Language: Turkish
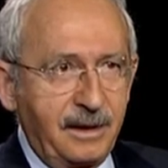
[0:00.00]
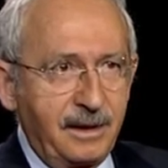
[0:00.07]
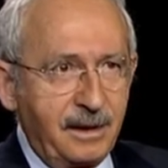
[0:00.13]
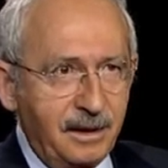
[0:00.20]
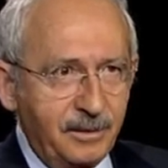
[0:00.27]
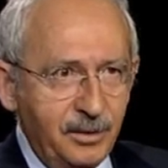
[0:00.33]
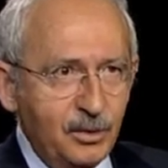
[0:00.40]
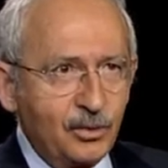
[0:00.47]

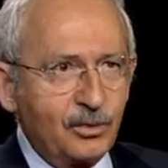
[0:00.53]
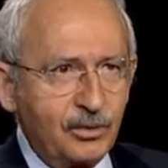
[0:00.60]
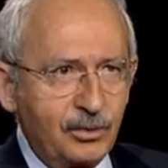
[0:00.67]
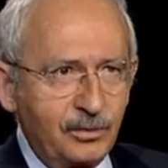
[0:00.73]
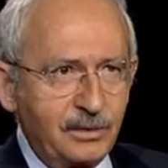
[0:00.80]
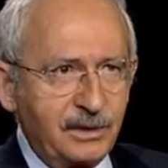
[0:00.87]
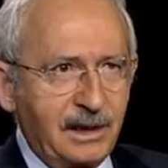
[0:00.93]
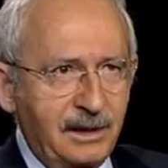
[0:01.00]
Eğer bir
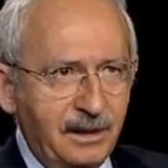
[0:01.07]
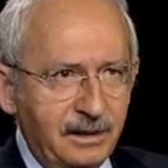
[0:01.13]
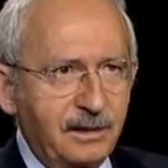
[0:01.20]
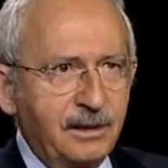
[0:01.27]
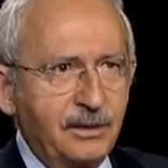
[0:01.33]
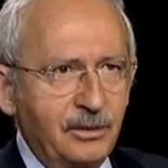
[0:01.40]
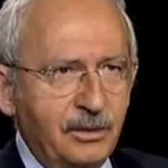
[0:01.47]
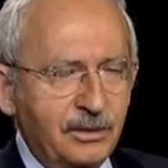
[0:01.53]
kurum
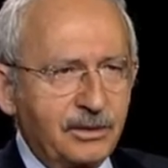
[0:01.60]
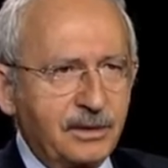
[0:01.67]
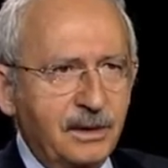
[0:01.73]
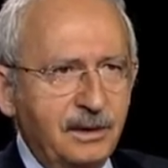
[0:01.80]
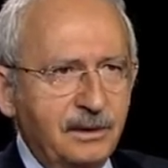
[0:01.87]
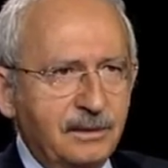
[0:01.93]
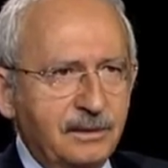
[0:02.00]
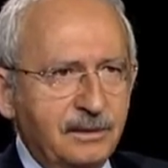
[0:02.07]
denetleniyorsa